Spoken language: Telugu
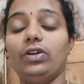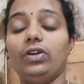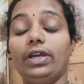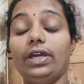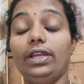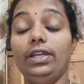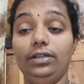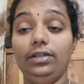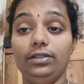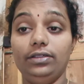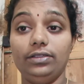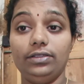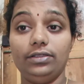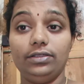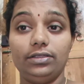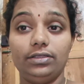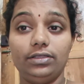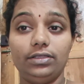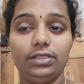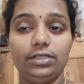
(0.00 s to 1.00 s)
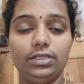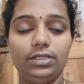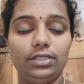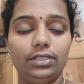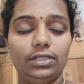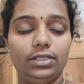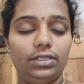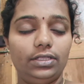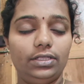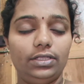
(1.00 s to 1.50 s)
ఓకేనా
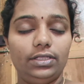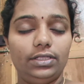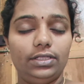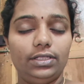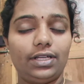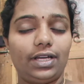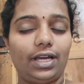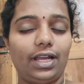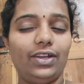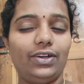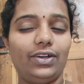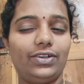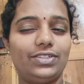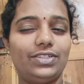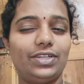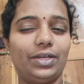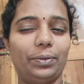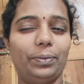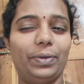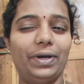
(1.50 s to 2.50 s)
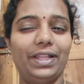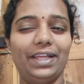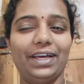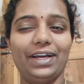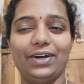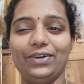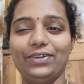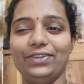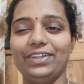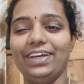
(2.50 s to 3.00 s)
కన్ను కొంచెం
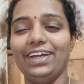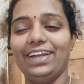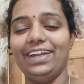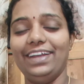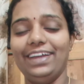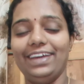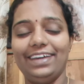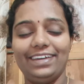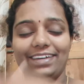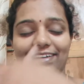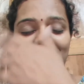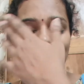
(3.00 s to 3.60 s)
ఇబ్బందిగా ఉంది అండి